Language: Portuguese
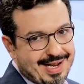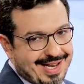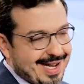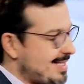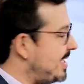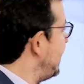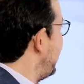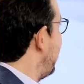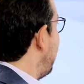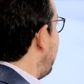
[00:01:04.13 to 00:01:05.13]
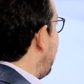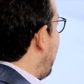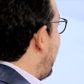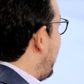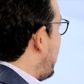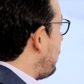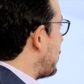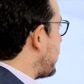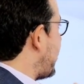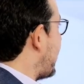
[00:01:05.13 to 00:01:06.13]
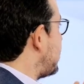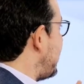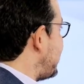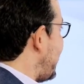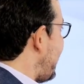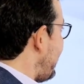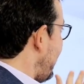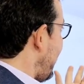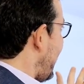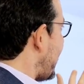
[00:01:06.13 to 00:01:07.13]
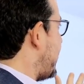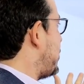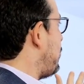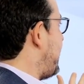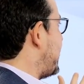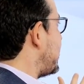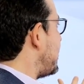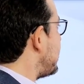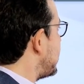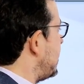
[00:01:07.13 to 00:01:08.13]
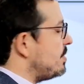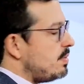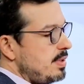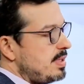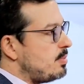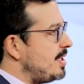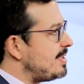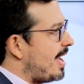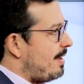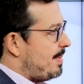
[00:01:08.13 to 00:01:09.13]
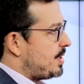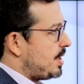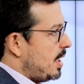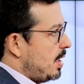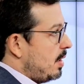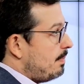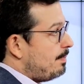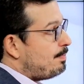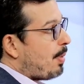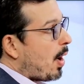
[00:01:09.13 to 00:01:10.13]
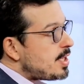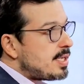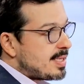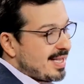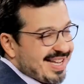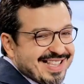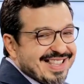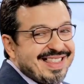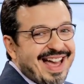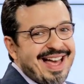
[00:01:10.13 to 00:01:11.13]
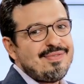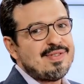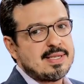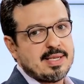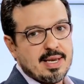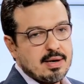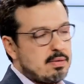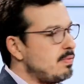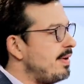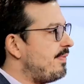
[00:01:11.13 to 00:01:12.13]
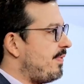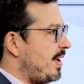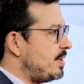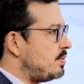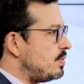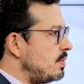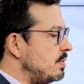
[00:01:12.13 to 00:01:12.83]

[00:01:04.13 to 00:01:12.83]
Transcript: queda. É, o Bolsonaro se manteve, a grande surpresa são Ciro e Simone Tebet. Pode ser, deve ser um efeito